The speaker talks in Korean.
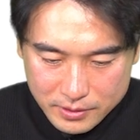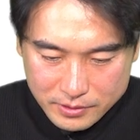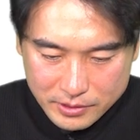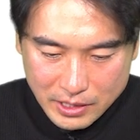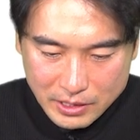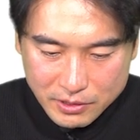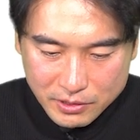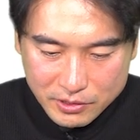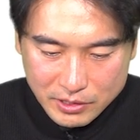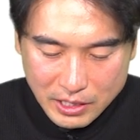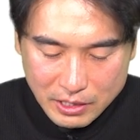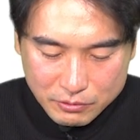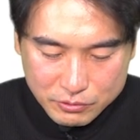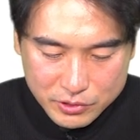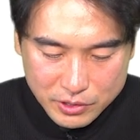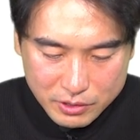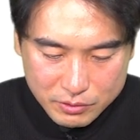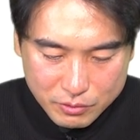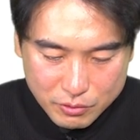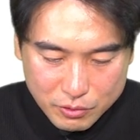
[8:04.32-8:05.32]
자 여기
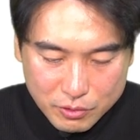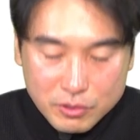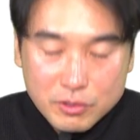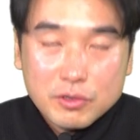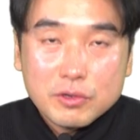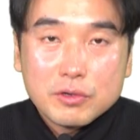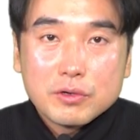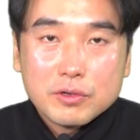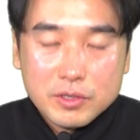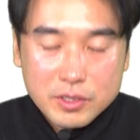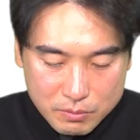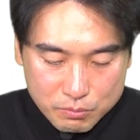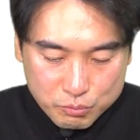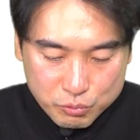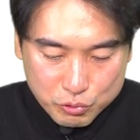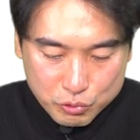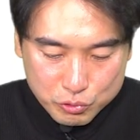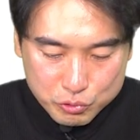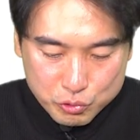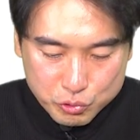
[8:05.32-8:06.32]
나오죠. 또
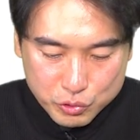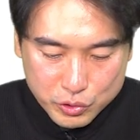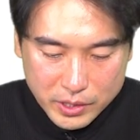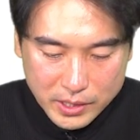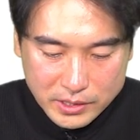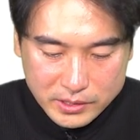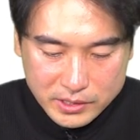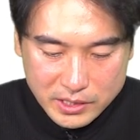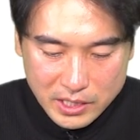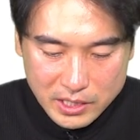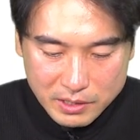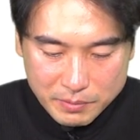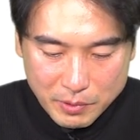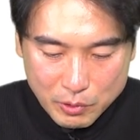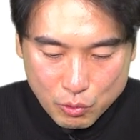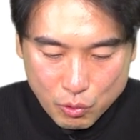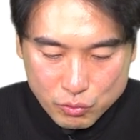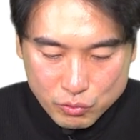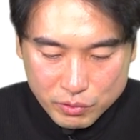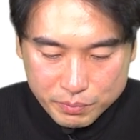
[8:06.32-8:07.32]

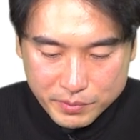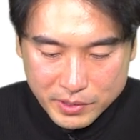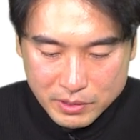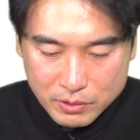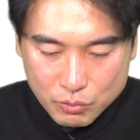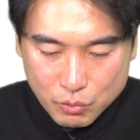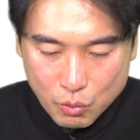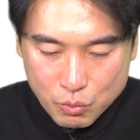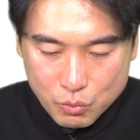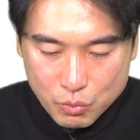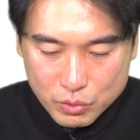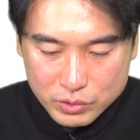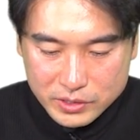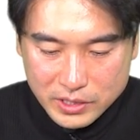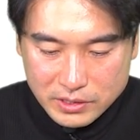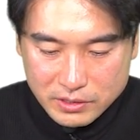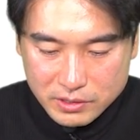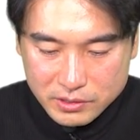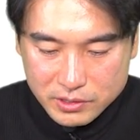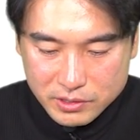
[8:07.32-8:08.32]
무주택자에만 공급되는
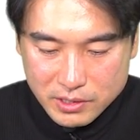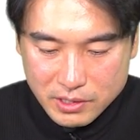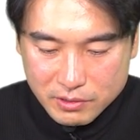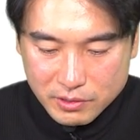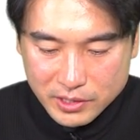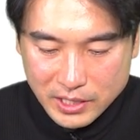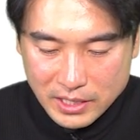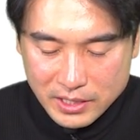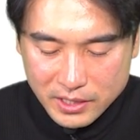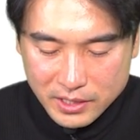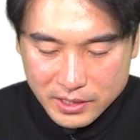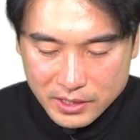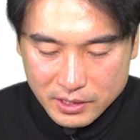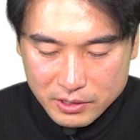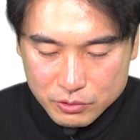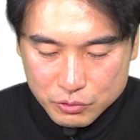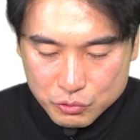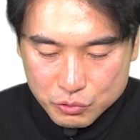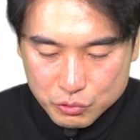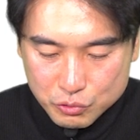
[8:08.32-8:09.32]
공공사전청약과 달리
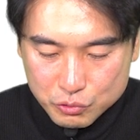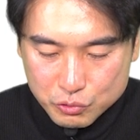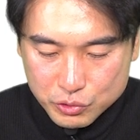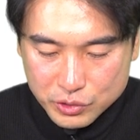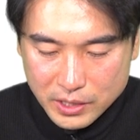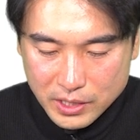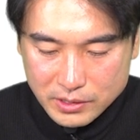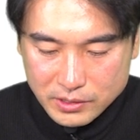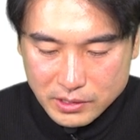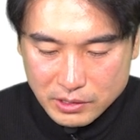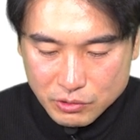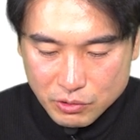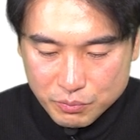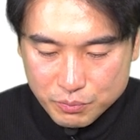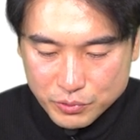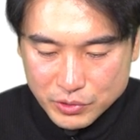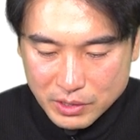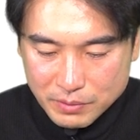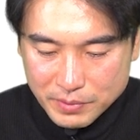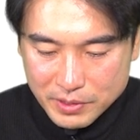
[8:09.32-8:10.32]
유주택자도
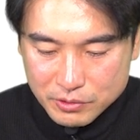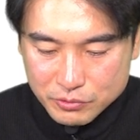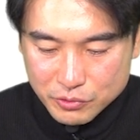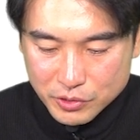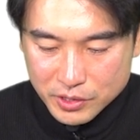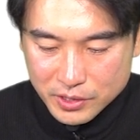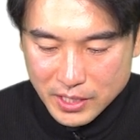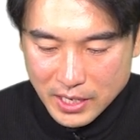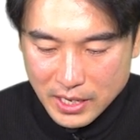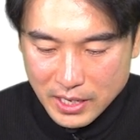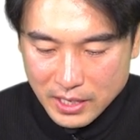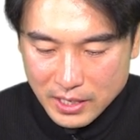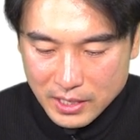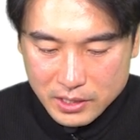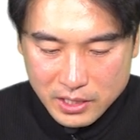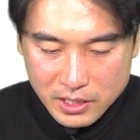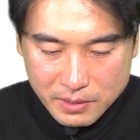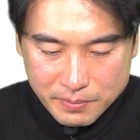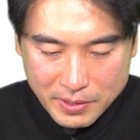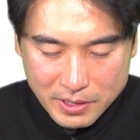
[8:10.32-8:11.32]
분양받을 수 있다.
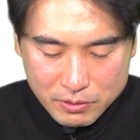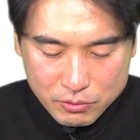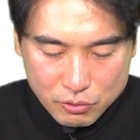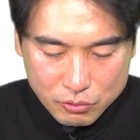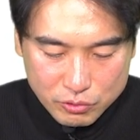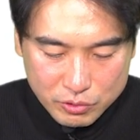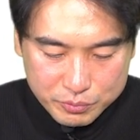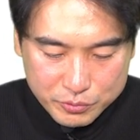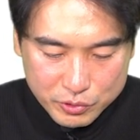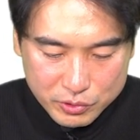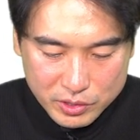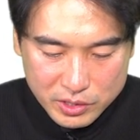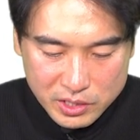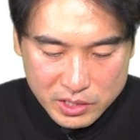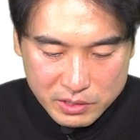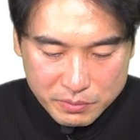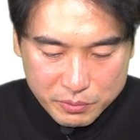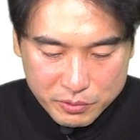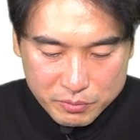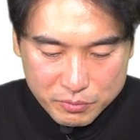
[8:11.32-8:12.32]
일반 공급 중
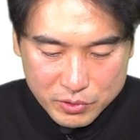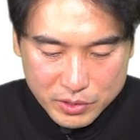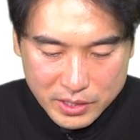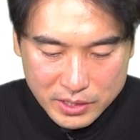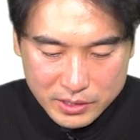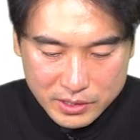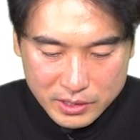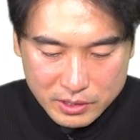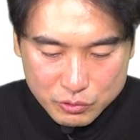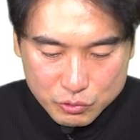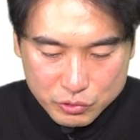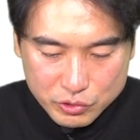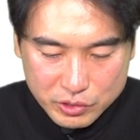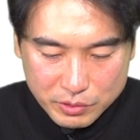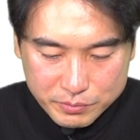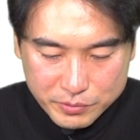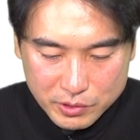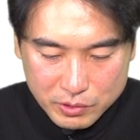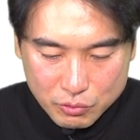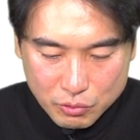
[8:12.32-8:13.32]
일부 물량이
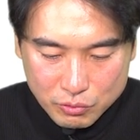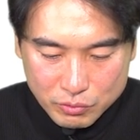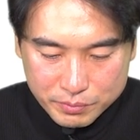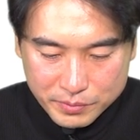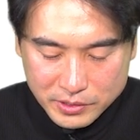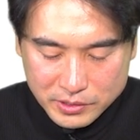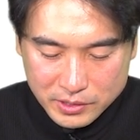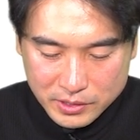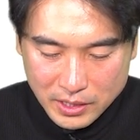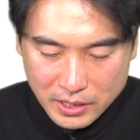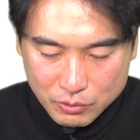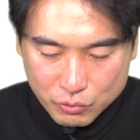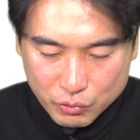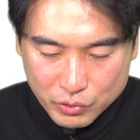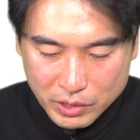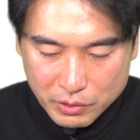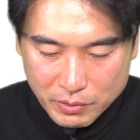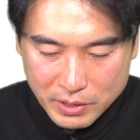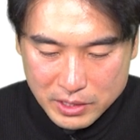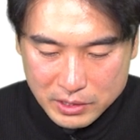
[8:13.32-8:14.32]
추첨제로 공급돼서다.
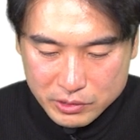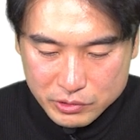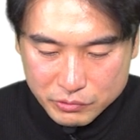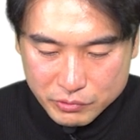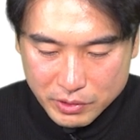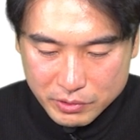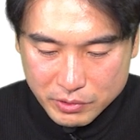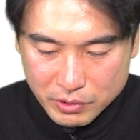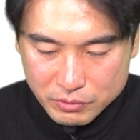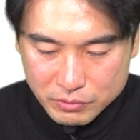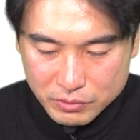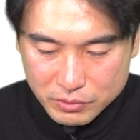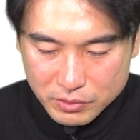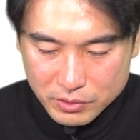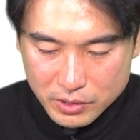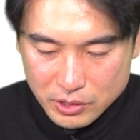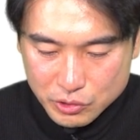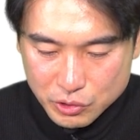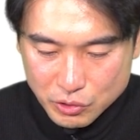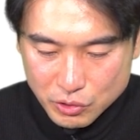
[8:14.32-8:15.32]
투기과열지구의 경우
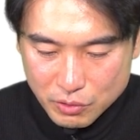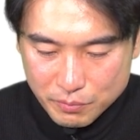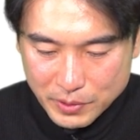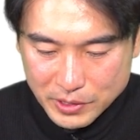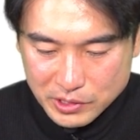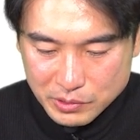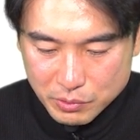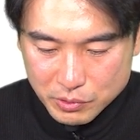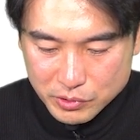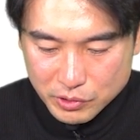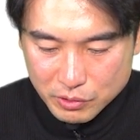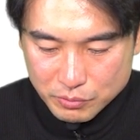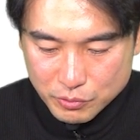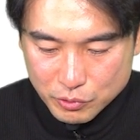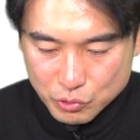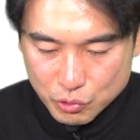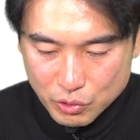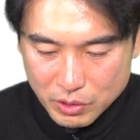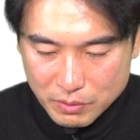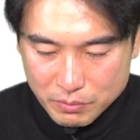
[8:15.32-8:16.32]
전용
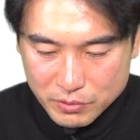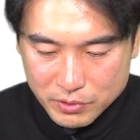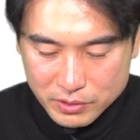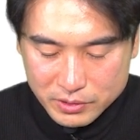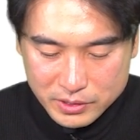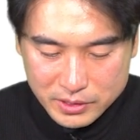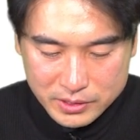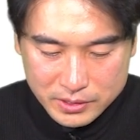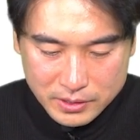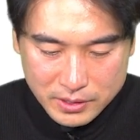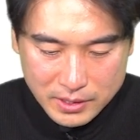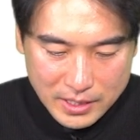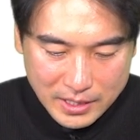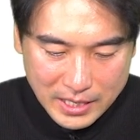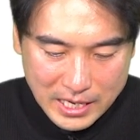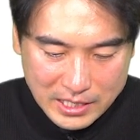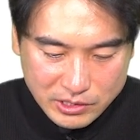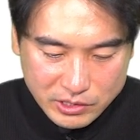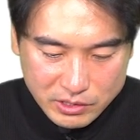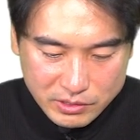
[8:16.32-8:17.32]
85제곱도 초과 물량은
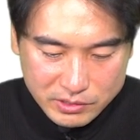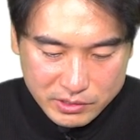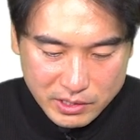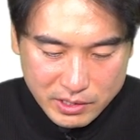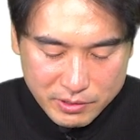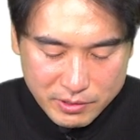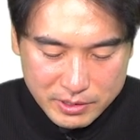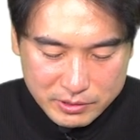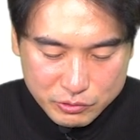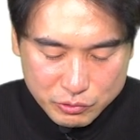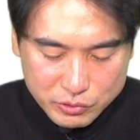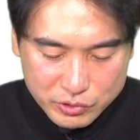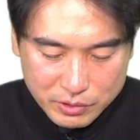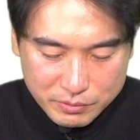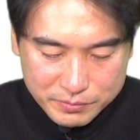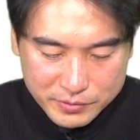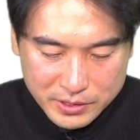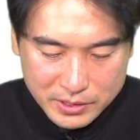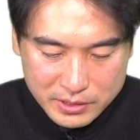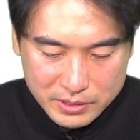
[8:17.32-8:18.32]
가전제와
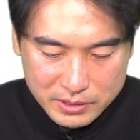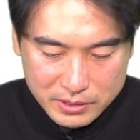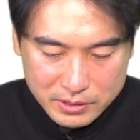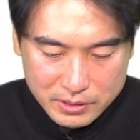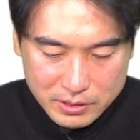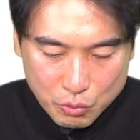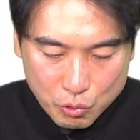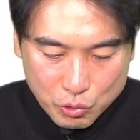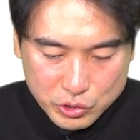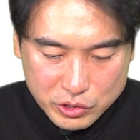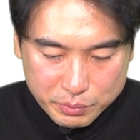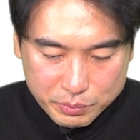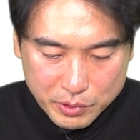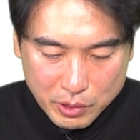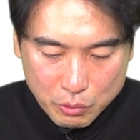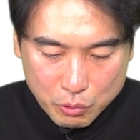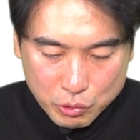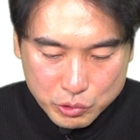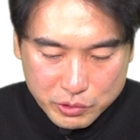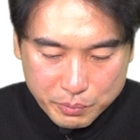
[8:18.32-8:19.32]
추첨제를
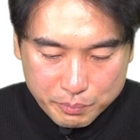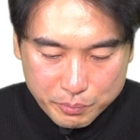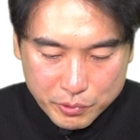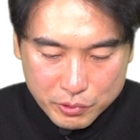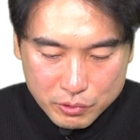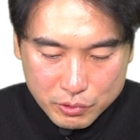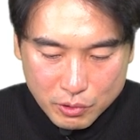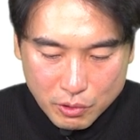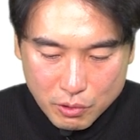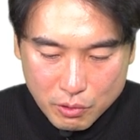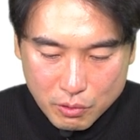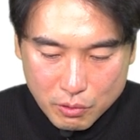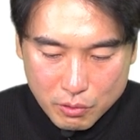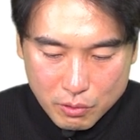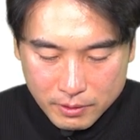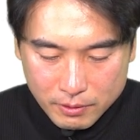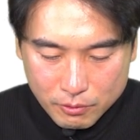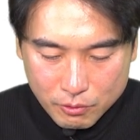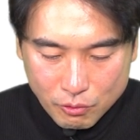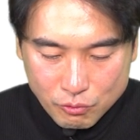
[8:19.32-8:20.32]
50대 50 비율로
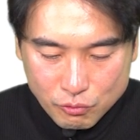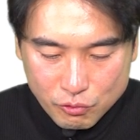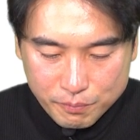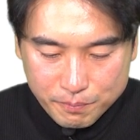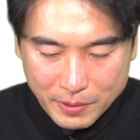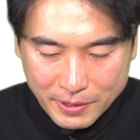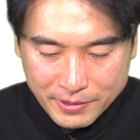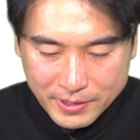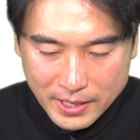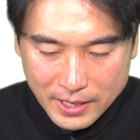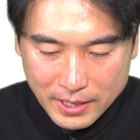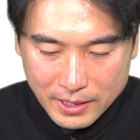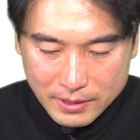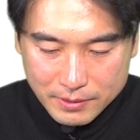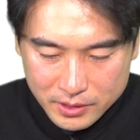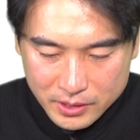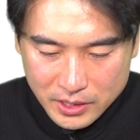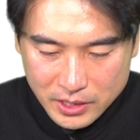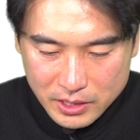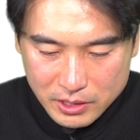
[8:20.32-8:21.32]
공급한다.
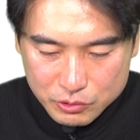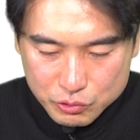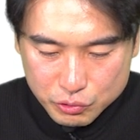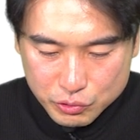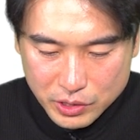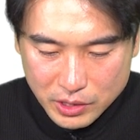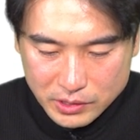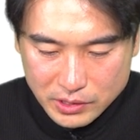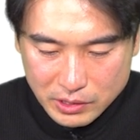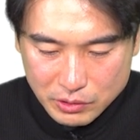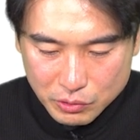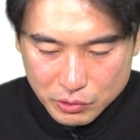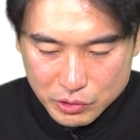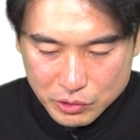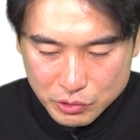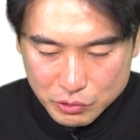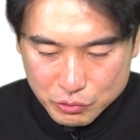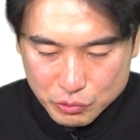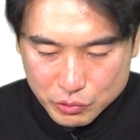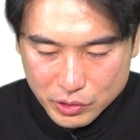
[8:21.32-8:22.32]
1주택자도
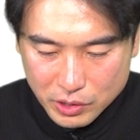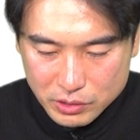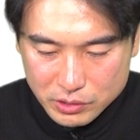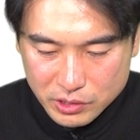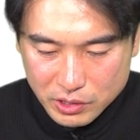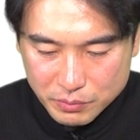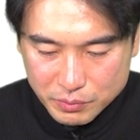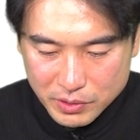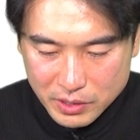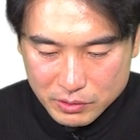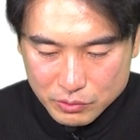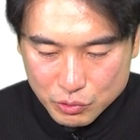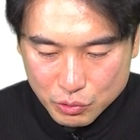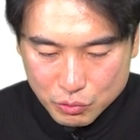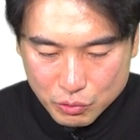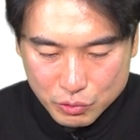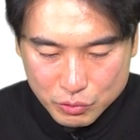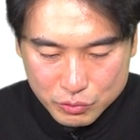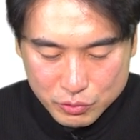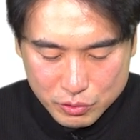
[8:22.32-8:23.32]
기존 주택을 처분하는
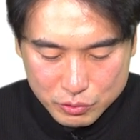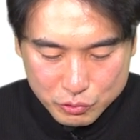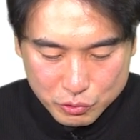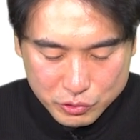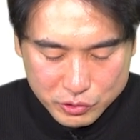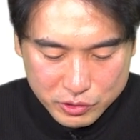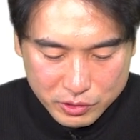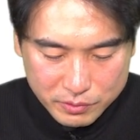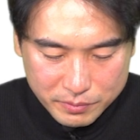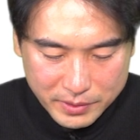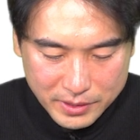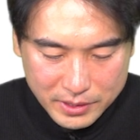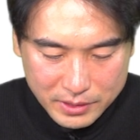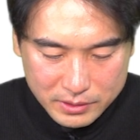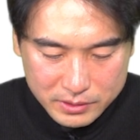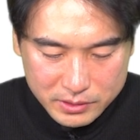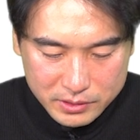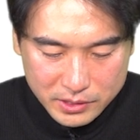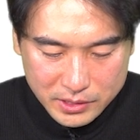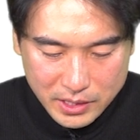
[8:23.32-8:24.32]
조건으로 추첨에
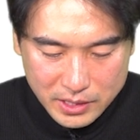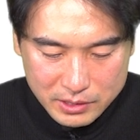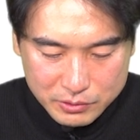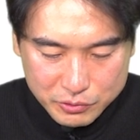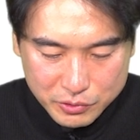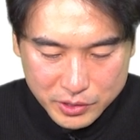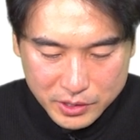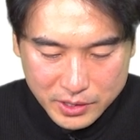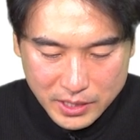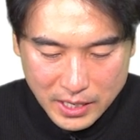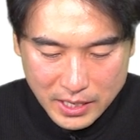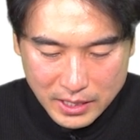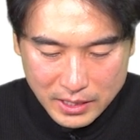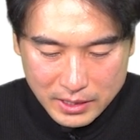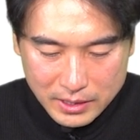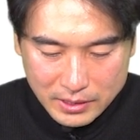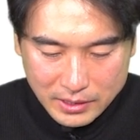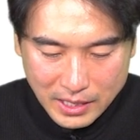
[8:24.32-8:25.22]
청약할 수 있다.